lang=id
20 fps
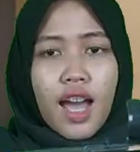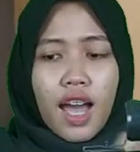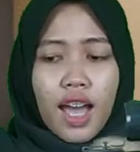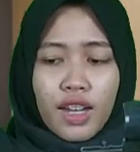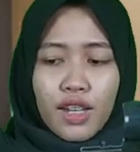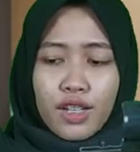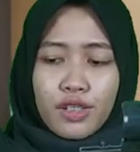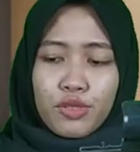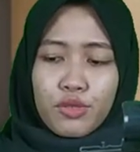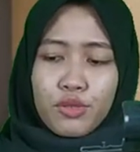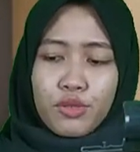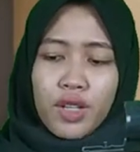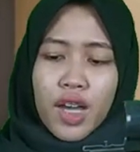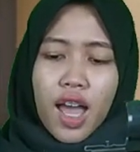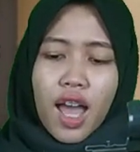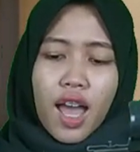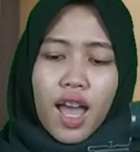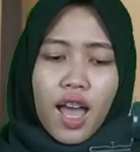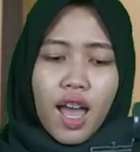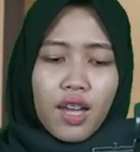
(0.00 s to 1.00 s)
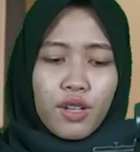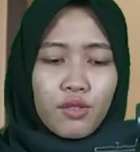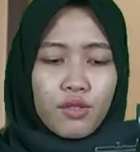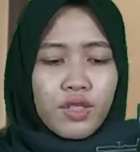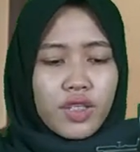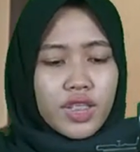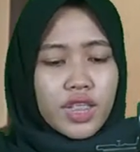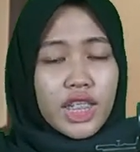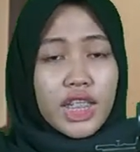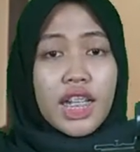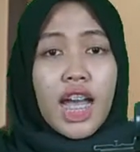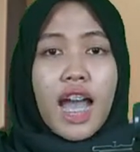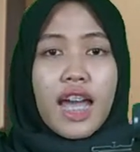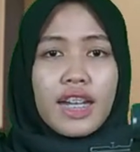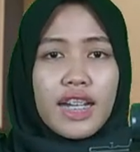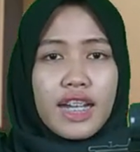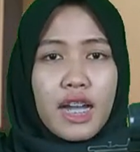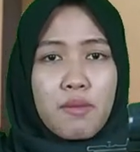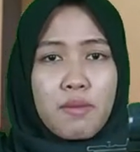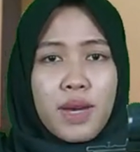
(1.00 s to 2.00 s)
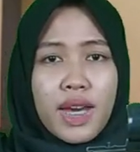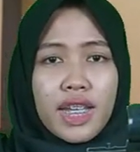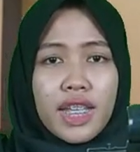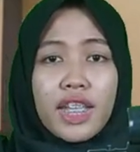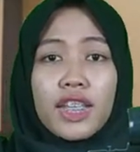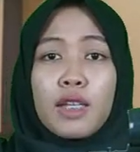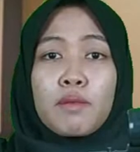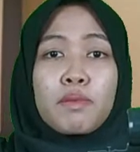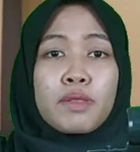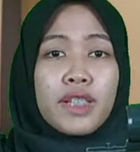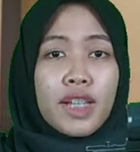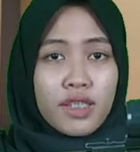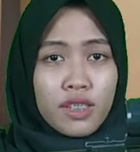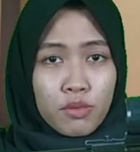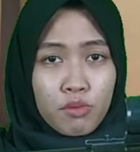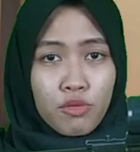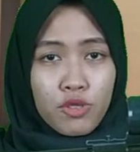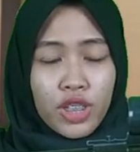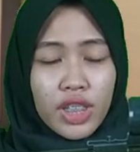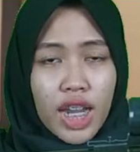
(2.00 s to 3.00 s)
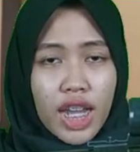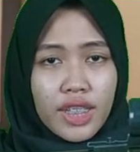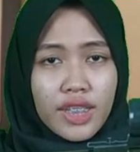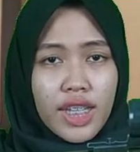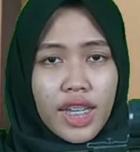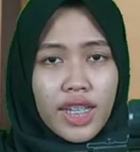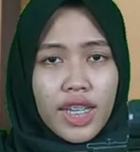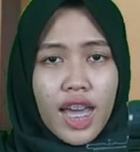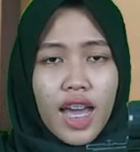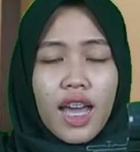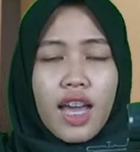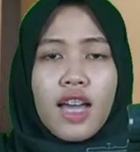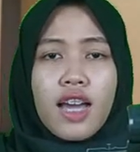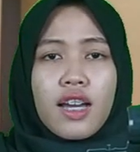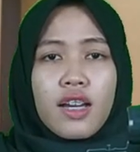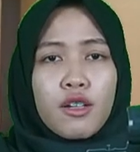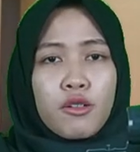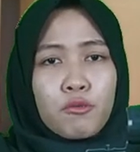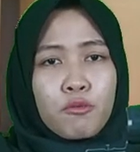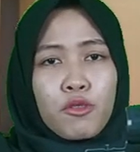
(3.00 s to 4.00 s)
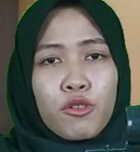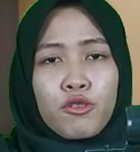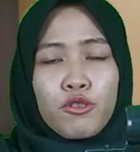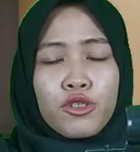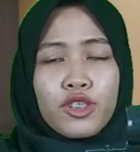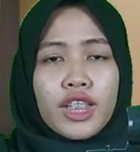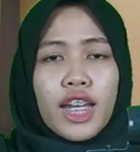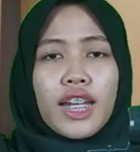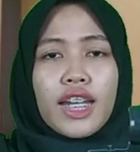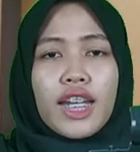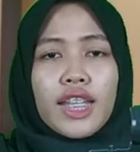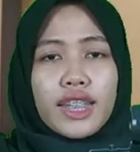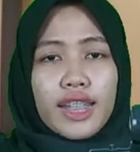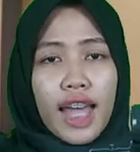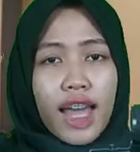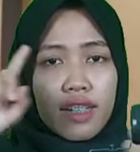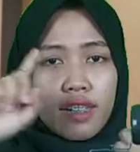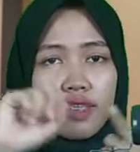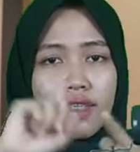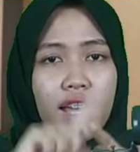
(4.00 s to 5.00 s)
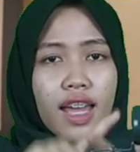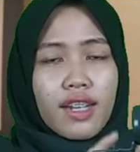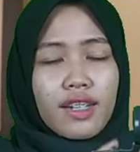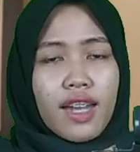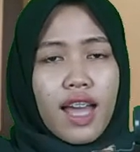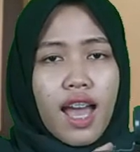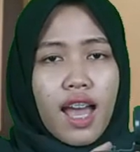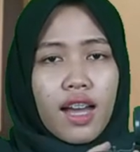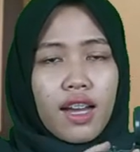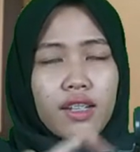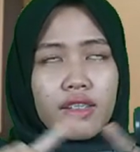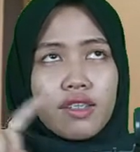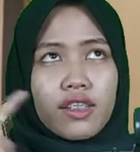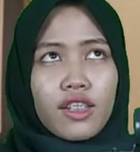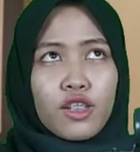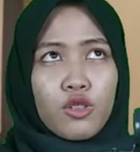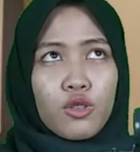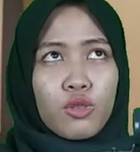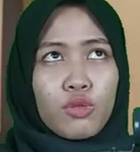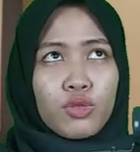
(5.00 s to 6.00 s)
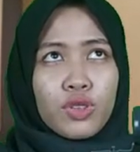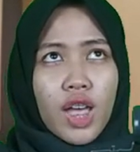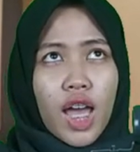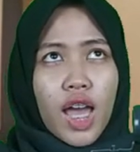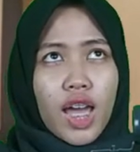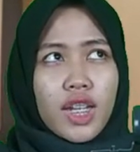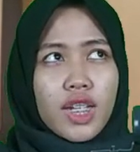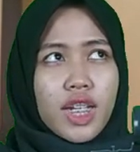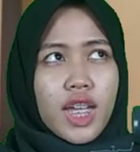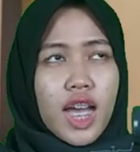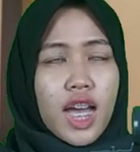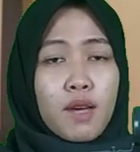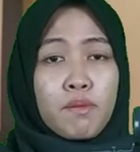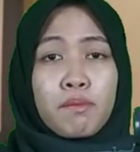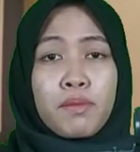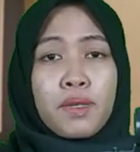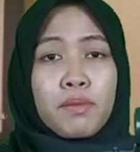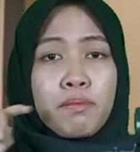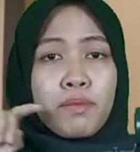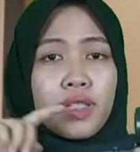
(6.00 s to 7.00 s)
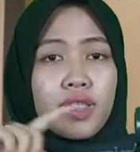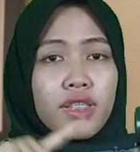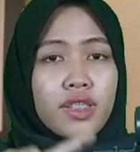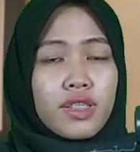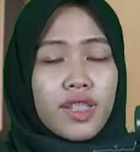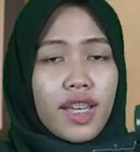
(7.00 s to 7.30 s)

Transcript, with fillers: Ada juga, aduh di sini nggak ada gambarnya tapi saya sebutin aja ya. Bonusnya ada tali sandang, terus ada mimis